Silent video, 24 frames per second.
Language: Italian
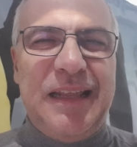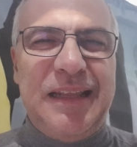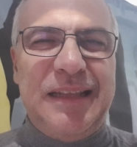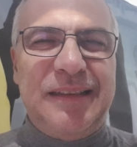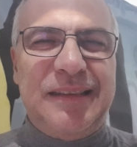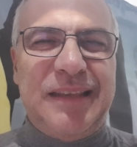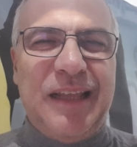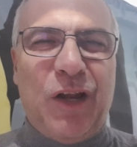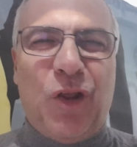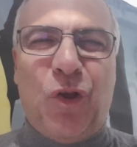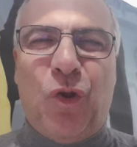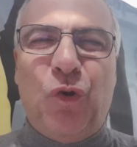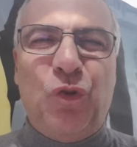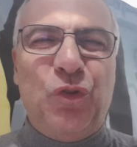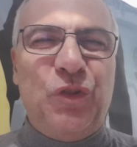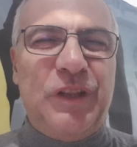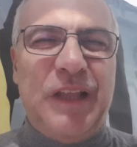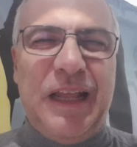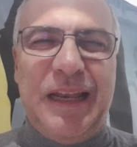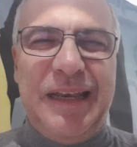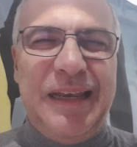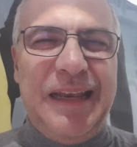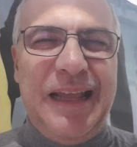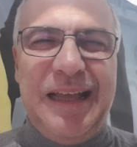e Inter
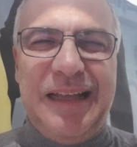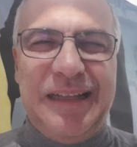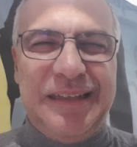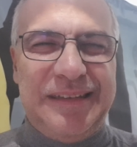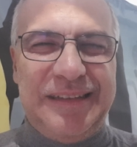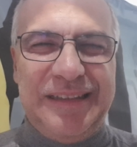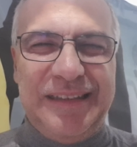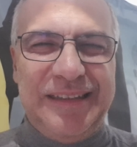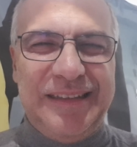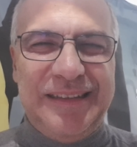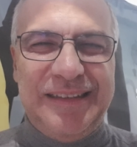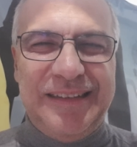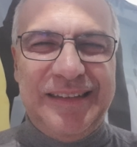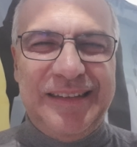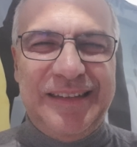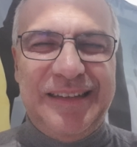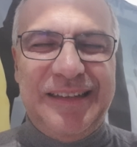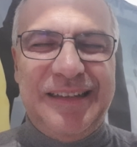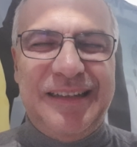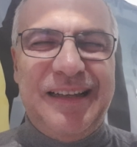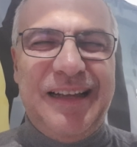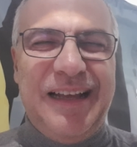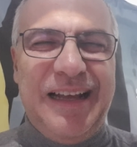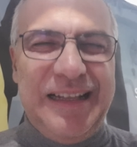condannate
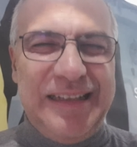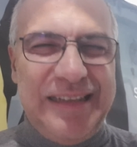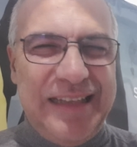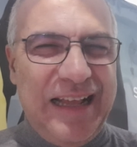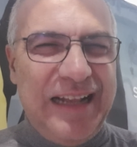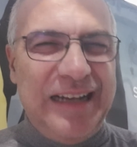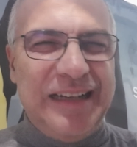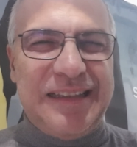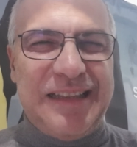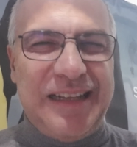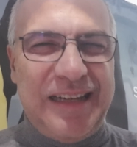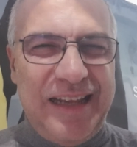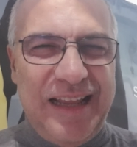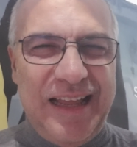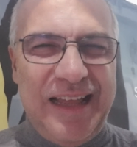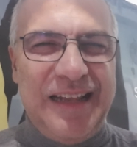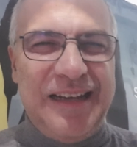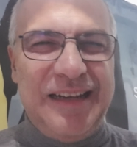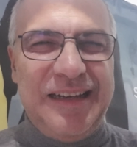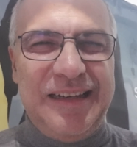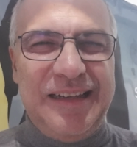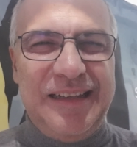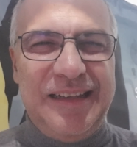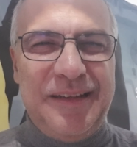ad altri
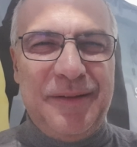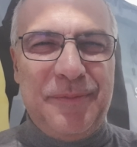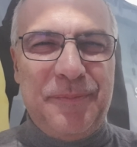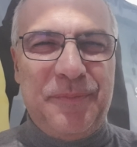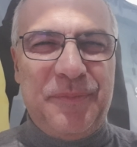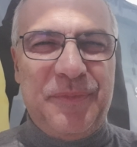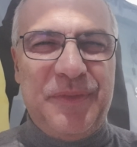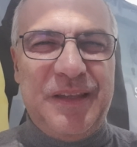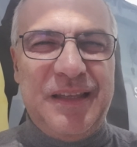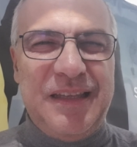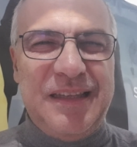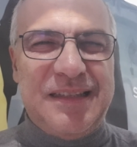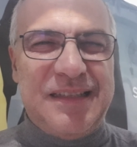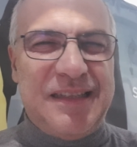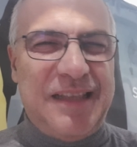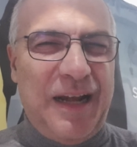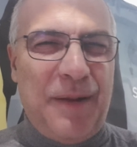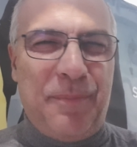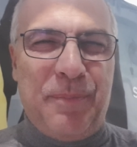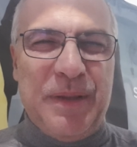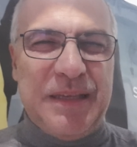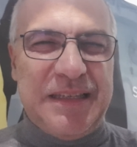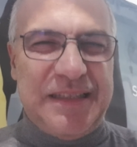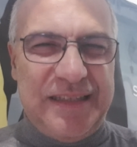anni di
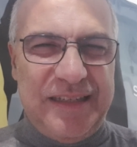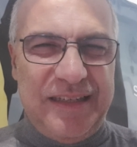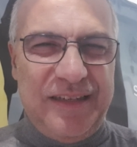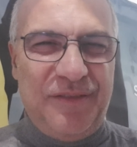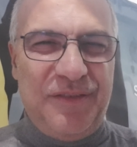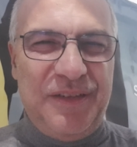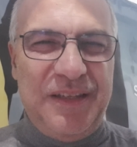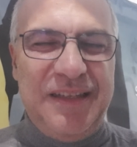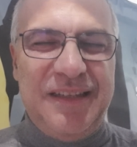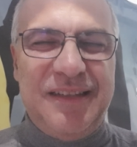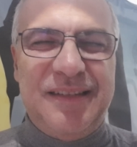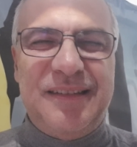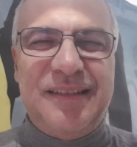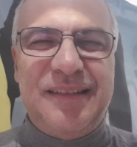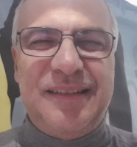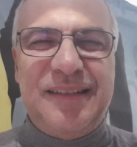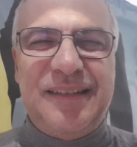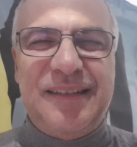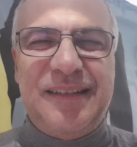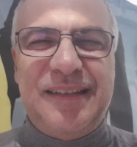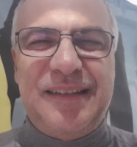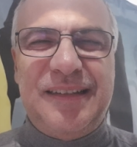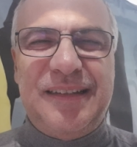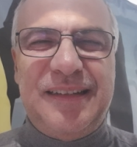strapassivi,
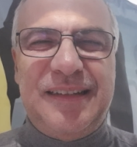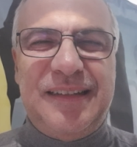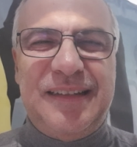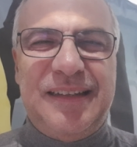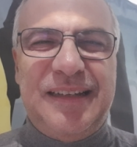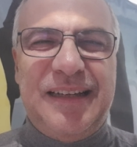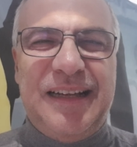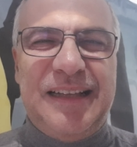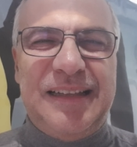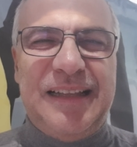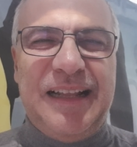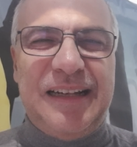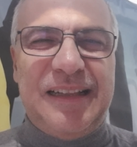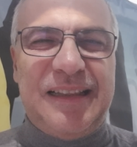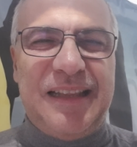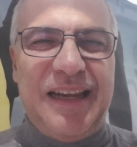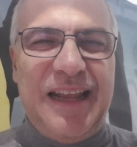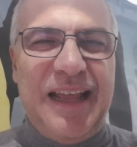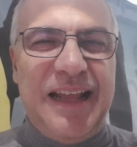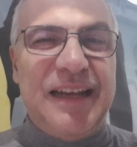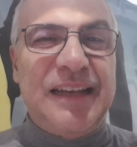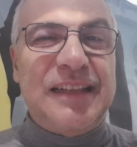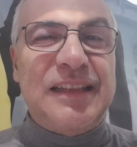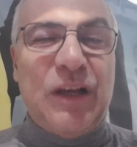ad
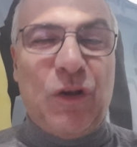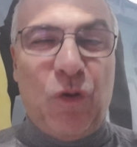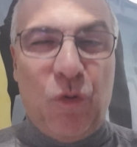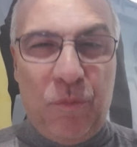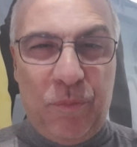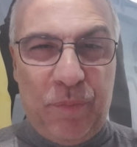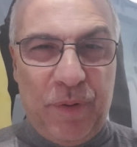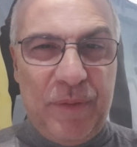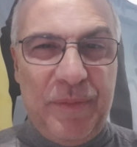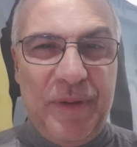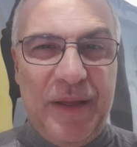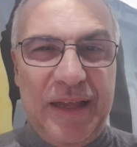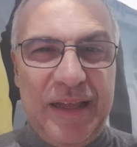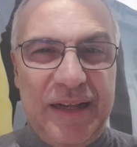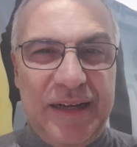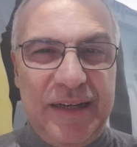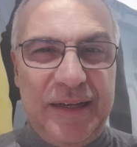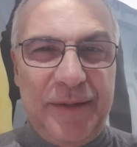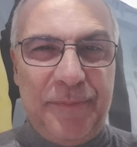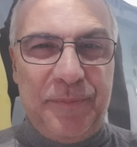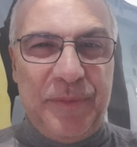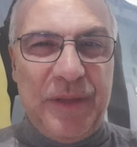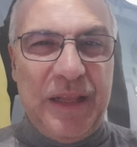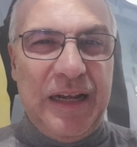altri anni da
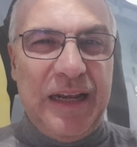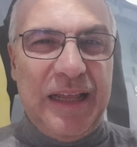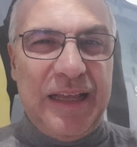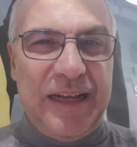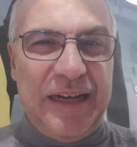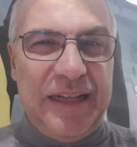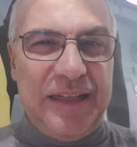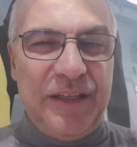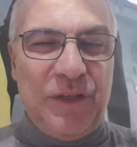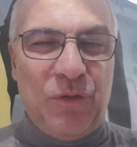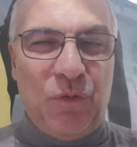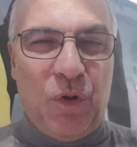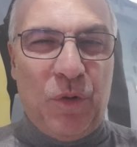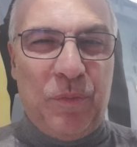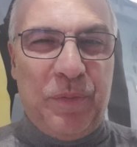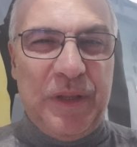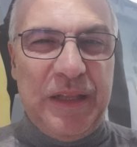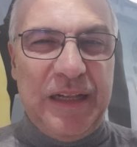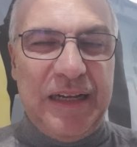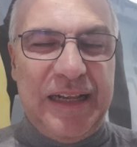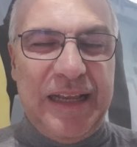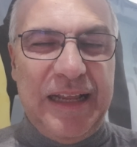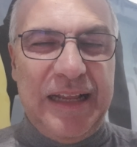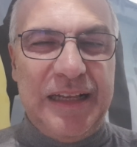comprimari nella grande Europa
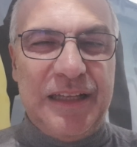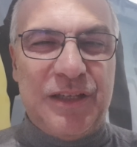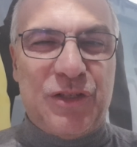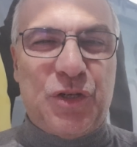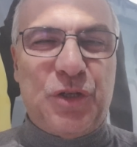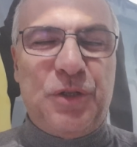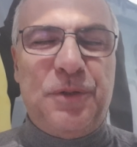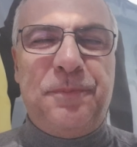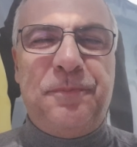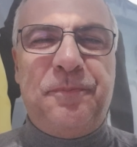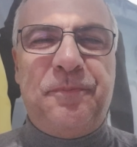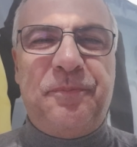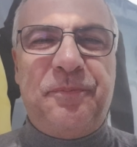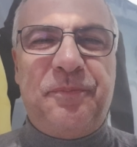del calcio,